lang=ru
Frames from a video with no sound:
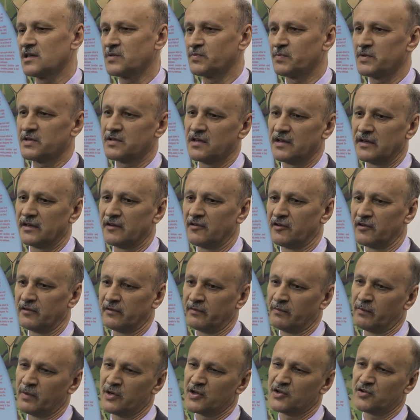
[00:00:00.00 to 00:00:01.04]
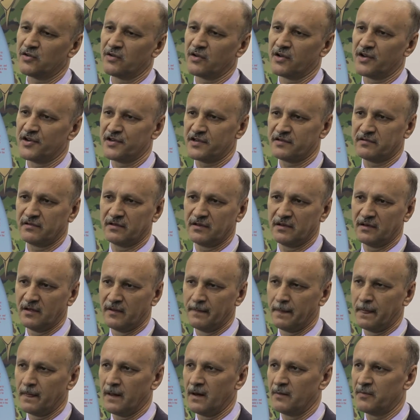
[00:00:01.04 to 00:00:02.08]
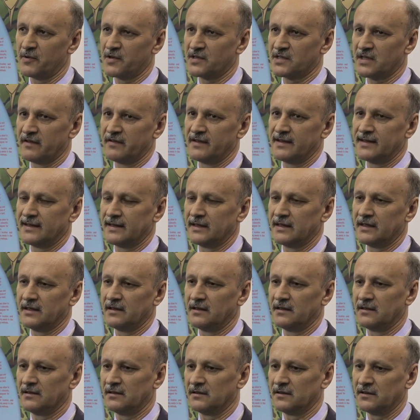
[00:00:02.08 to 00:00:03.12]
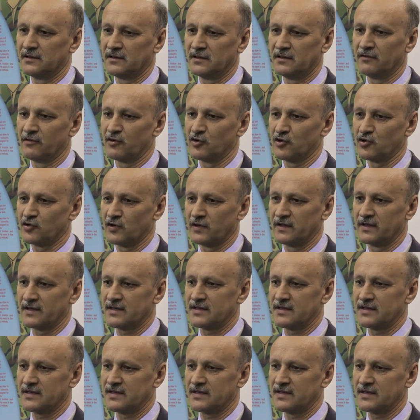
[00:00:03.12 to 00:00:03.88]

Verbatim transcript: посетило довольно большое количество а, представителей э, и вооруженных